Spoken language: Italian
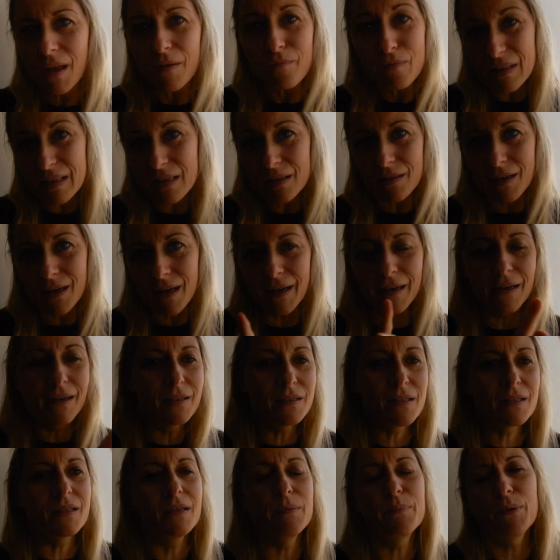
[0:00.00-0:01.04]
vedere The
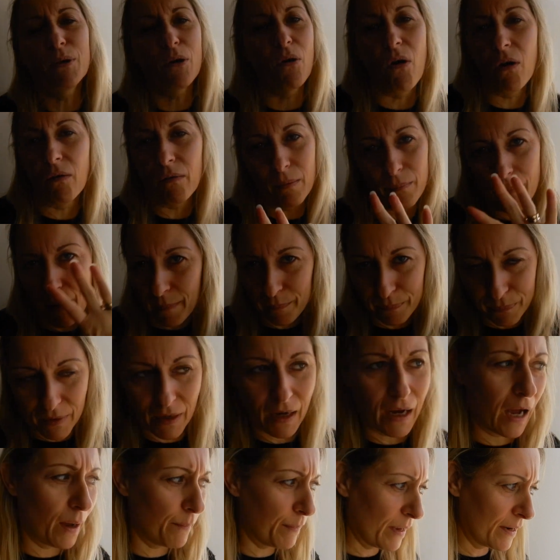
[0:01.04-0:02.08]
Legacy, però vabbè,
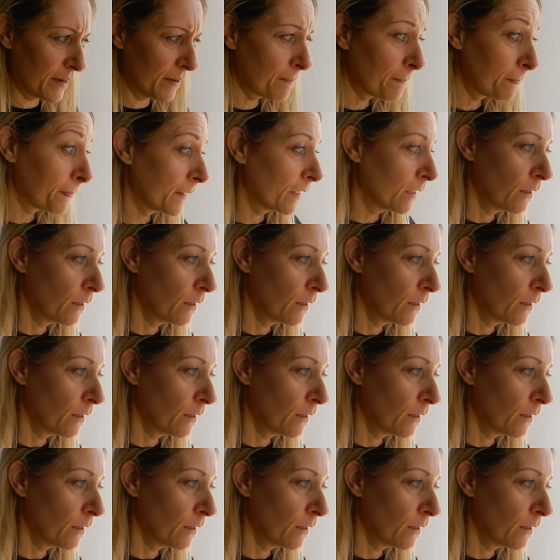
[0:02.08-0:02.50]
amen.